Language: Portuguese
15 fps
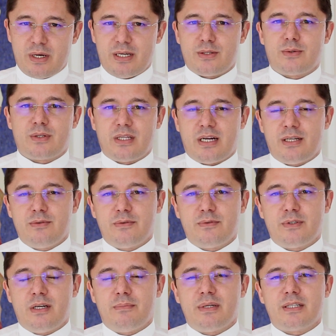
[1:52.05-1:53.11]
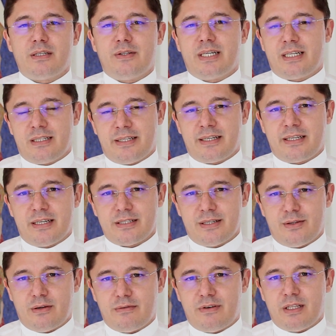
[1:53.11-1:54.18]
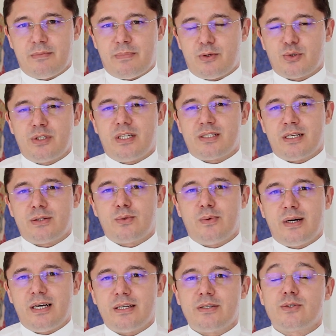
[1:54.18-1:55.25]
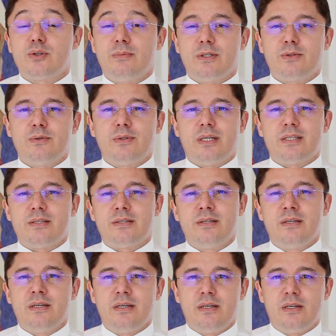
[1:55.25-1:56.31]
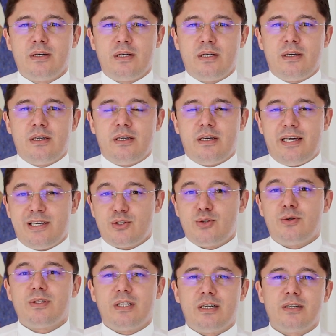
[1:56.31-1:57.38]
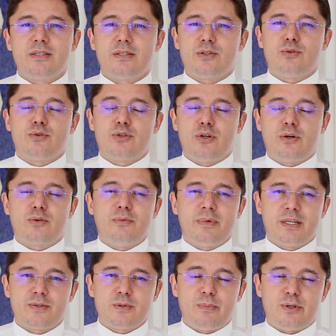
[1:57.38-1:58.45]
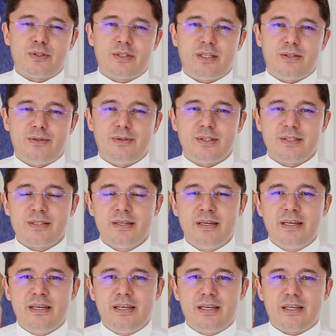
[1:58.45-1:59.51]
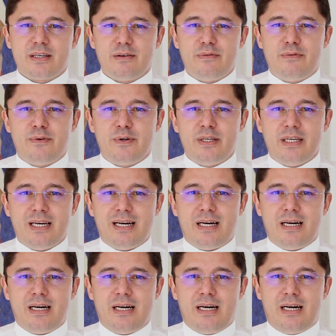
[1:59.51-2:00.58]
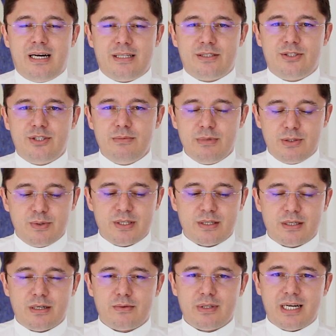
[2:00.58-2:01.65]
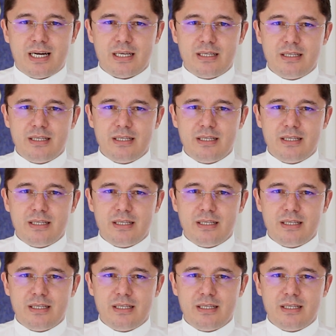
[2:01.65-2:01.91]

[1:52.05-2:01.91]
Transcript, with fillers: a um resultado fundamental da catequese renovada para os dias atuais e sobretudo nas ressonâncias dos documentos posteriores, que foi a diminuição da